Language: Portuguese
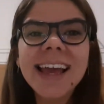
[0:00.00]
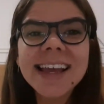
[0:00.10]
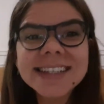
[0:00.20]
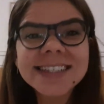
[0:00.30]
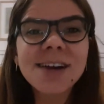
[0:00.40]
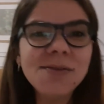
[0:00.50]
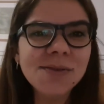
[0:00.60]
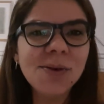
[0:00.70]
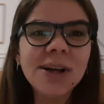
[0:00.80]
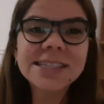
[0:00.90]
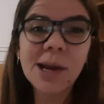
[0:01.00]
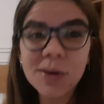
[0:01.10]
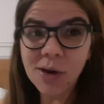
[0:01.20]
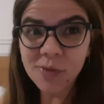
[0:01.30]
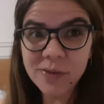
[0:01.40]
Esse é um hotel
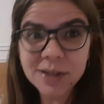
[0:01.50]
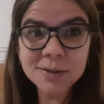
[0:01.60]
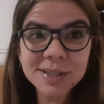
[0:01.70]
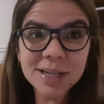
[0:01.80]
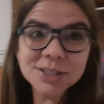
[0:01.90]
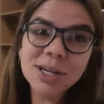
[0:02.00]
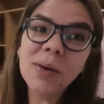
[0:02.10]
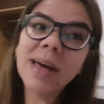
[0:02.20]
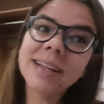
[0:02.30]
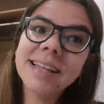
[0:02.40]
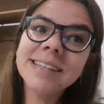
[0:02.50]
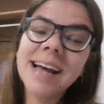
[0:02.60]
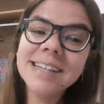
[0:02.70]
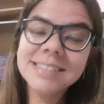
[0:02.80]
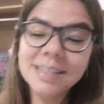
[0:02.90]
que eu fico desde que eu era da
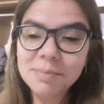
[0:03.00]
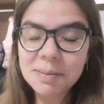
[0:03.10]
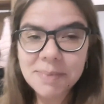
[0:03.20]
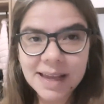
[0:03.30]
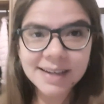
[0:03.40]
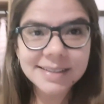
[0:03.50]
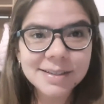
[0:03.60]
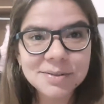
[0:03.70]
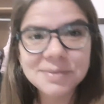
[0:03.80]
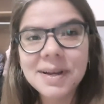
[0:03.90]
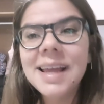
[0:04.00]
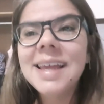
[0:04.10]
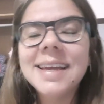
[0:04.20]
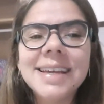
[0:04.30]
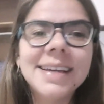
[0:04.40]
idade da Bebela, então
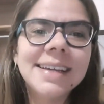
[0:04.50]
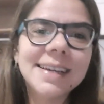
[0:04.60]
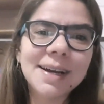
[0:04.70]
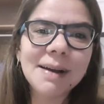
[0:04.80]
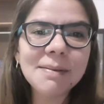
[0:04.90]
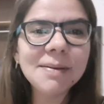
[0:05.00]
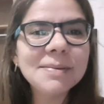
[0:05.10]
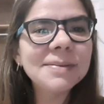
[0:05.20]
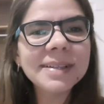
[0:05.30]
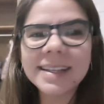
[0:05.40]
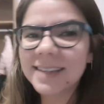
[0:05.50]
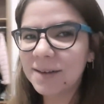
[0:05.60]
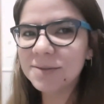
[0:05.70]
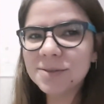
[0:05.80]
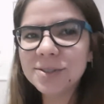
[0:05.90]
é, um, até
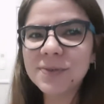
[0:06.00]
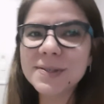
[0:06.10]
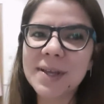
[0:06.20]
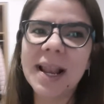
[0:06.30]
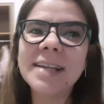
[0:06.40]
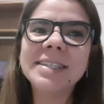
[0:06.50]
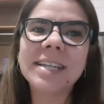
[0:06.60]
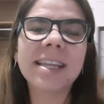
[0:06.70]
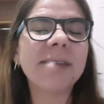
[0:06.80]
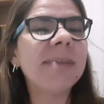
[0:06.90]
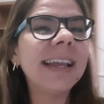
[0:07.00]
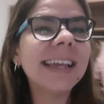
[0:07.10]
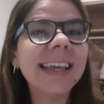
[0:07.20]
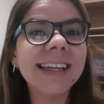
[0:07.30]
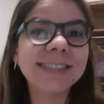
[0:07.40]
um dos funcionários que trabalha
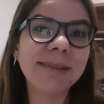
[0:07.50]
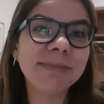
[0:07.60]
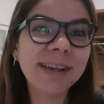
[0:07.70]
aqui, ele já me